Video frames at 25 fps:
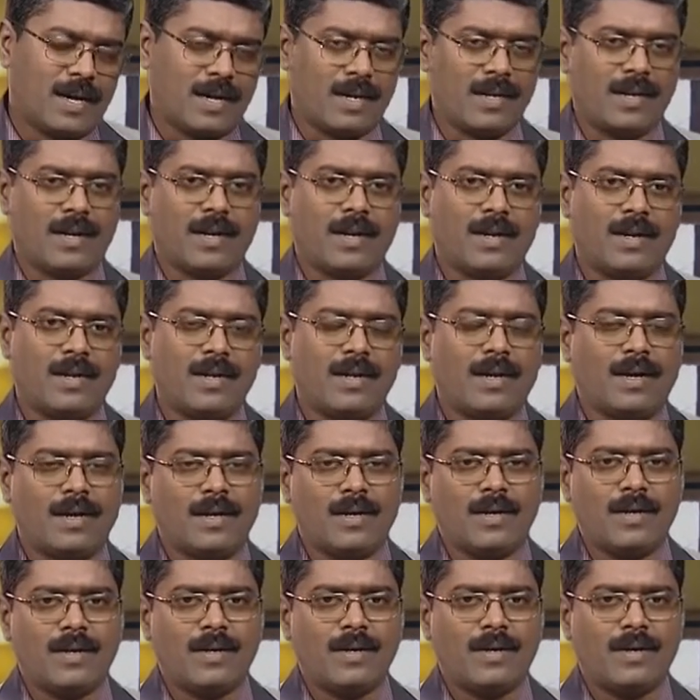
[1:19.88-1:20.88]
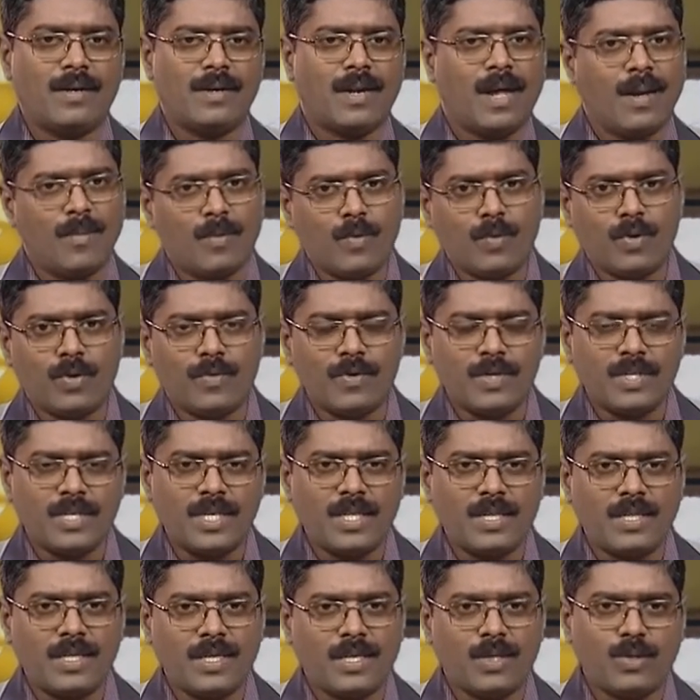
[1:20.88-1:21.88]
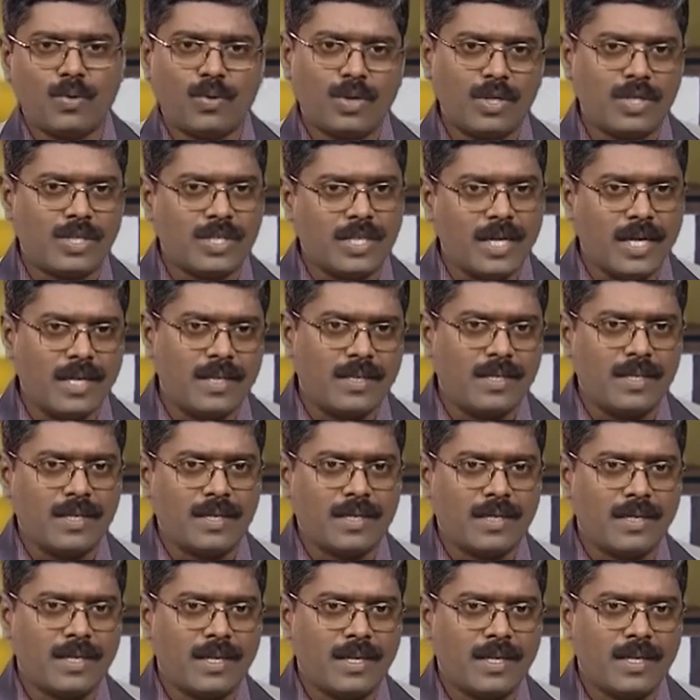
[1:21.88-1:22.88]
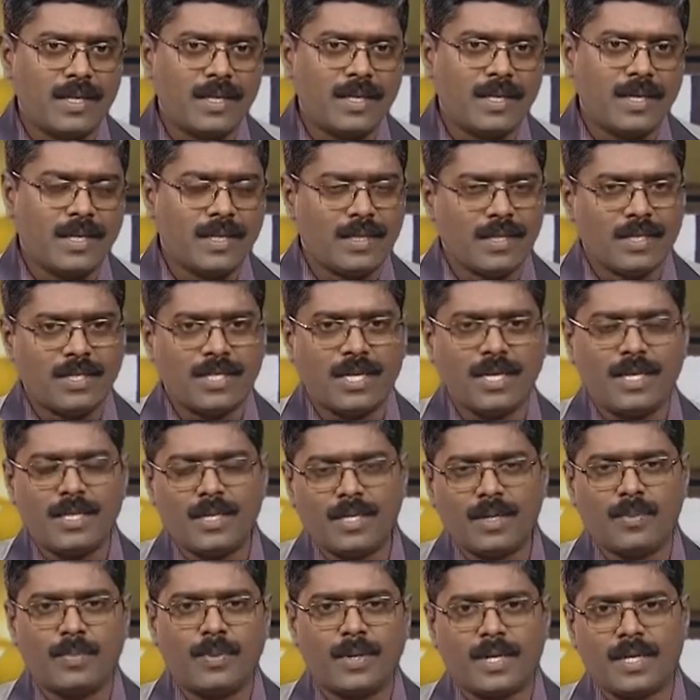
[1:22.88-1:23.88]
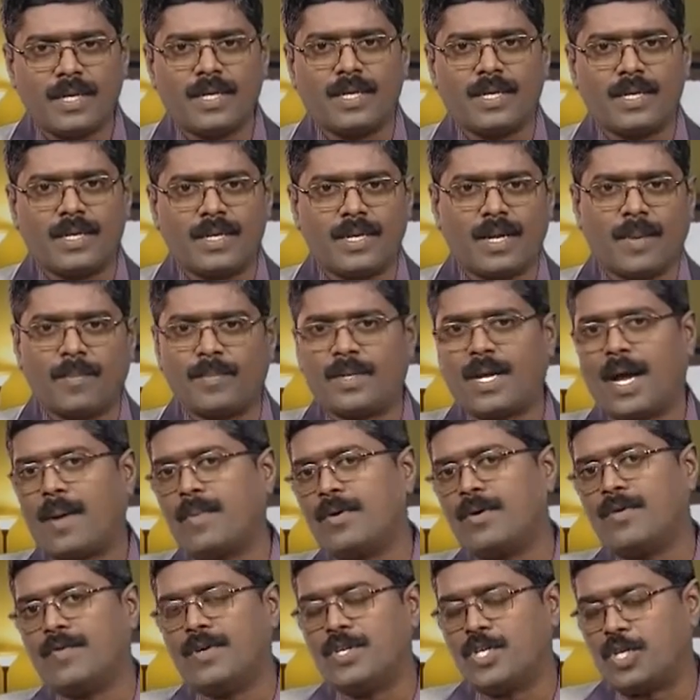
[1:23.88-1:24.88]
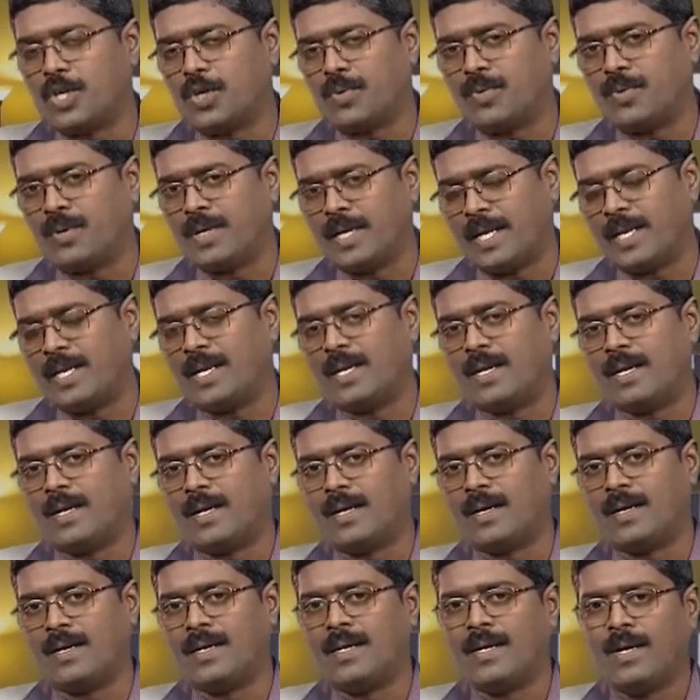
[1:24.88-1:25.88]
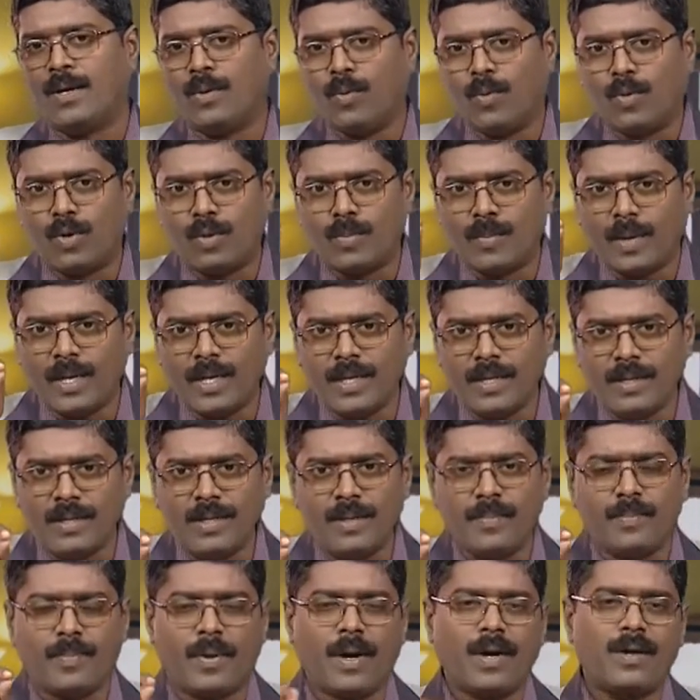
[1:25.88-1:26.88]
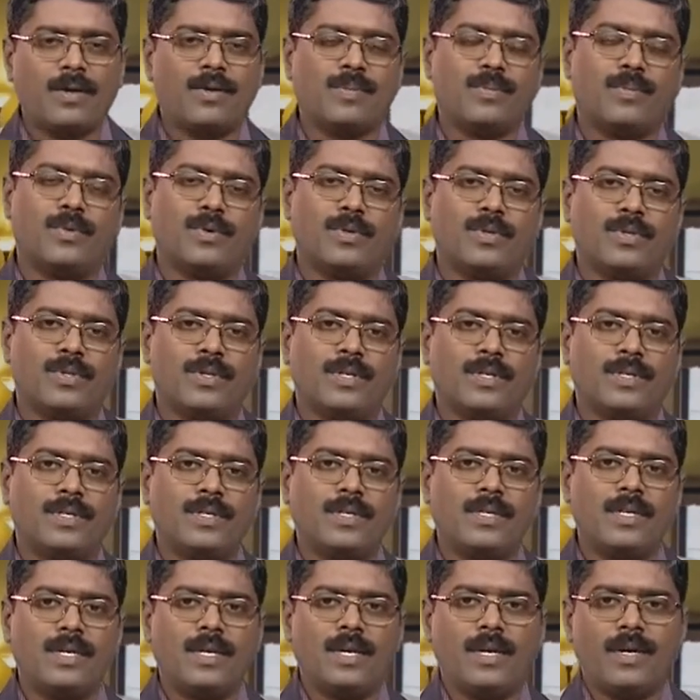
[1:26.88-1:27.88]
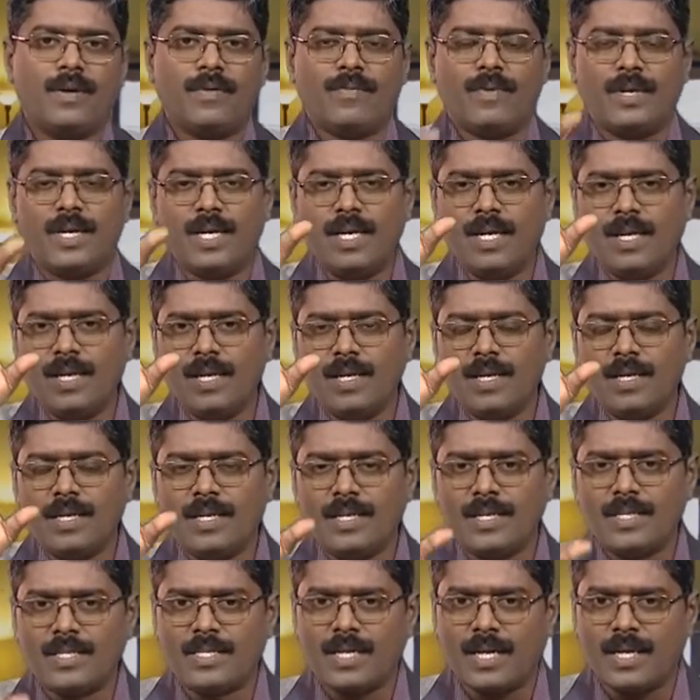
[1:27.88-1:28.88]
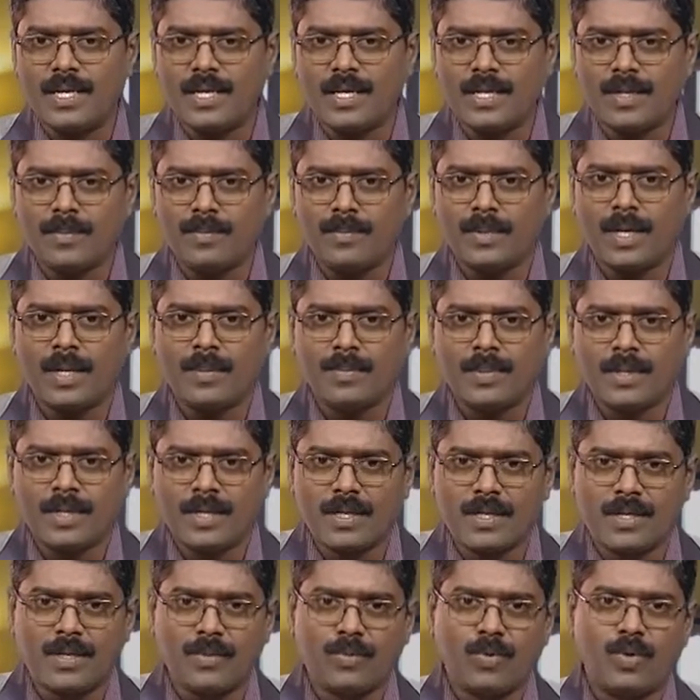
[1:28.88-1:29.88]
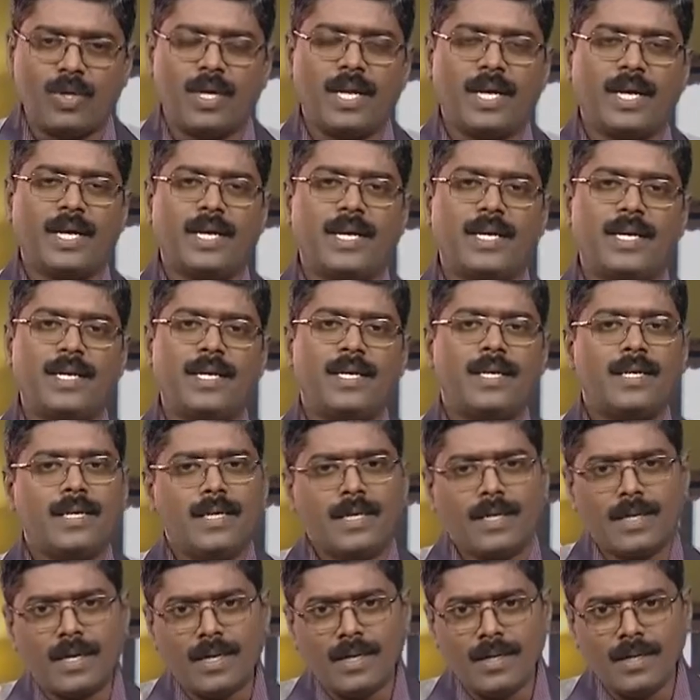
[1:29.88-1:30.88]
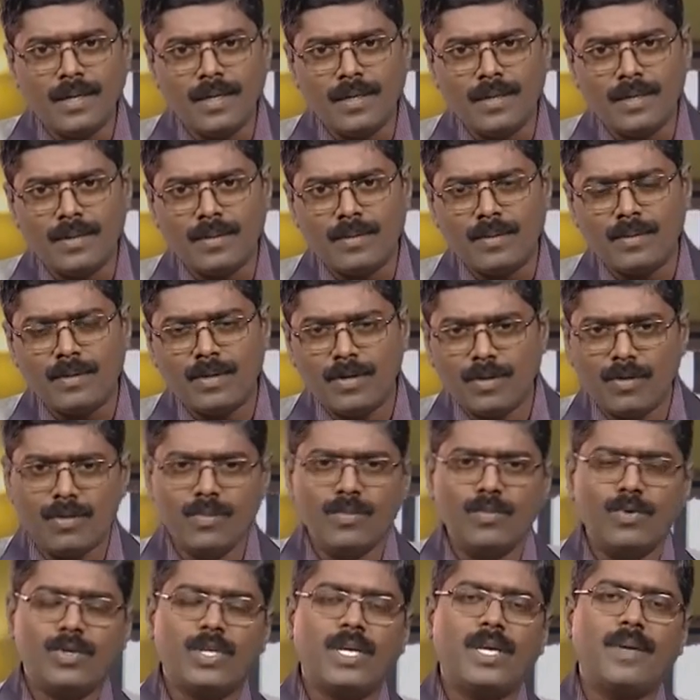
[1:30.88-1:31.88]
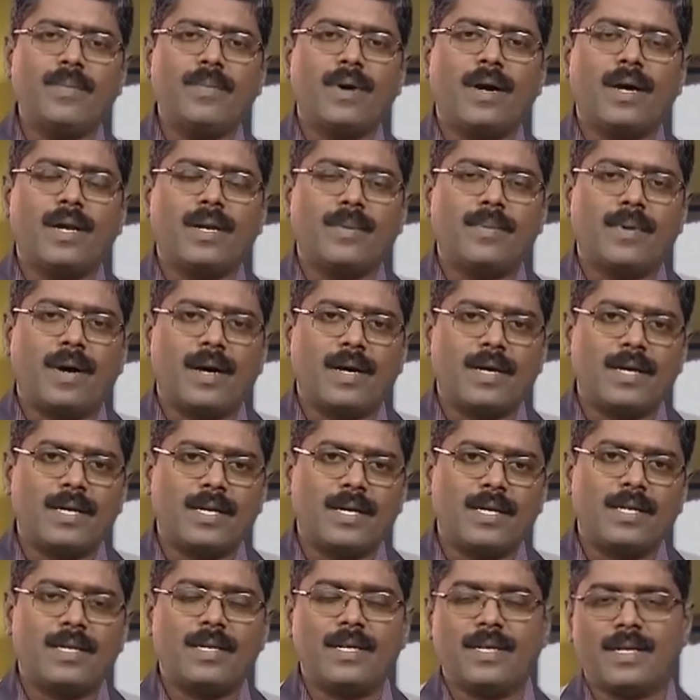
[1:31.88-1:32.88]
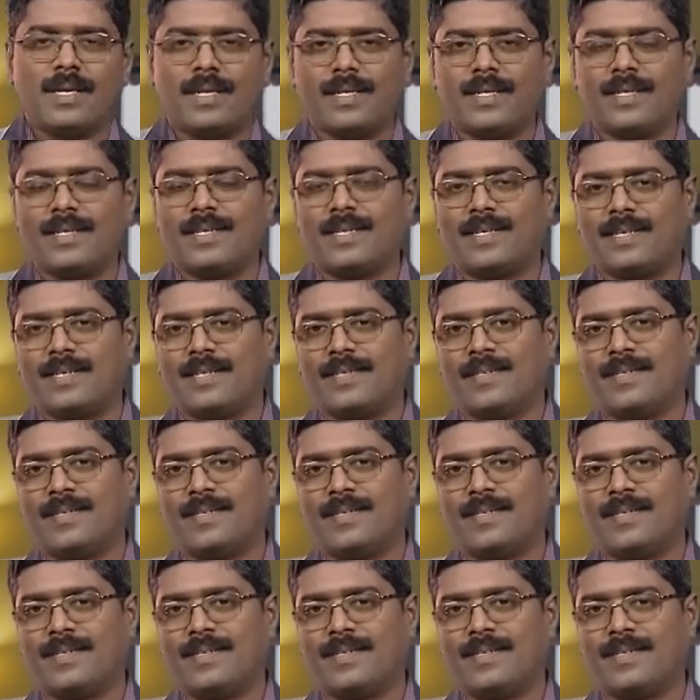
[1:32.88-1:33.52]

ஆனால் நாம் ஒரு விஷயத்தை இதோடு சேர்த்து இந்த செய்திக்கு பிறகு நாம் ஞாபகம் வச்சுக்குவோம் என்னென்னா ஒரு மனிதனை பார்க்கும் பொழுது வெளியில் இருக்கிற சரீரம் என்பதற்கு உள்ளே இரண்டு இன்னும் முக்கியமான பாகங்கள் இருக்கிறது